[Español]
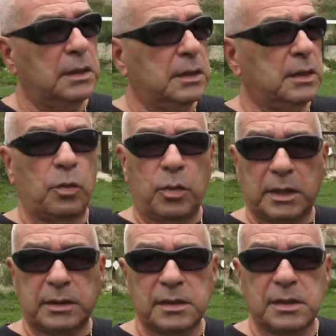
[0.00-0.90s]
que los voy a
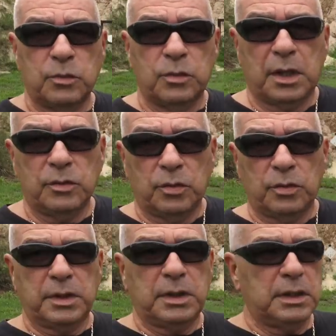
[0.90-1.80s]
estar saludando
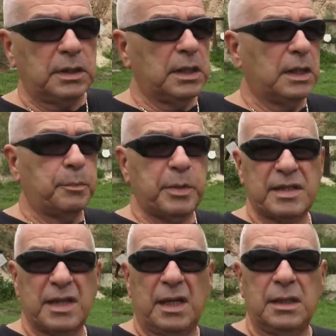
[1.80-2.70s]
y en
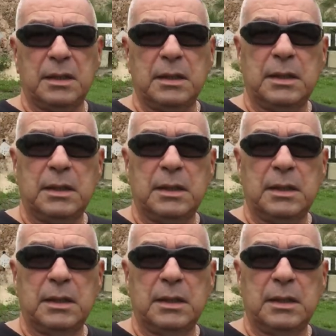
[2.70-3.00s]
especial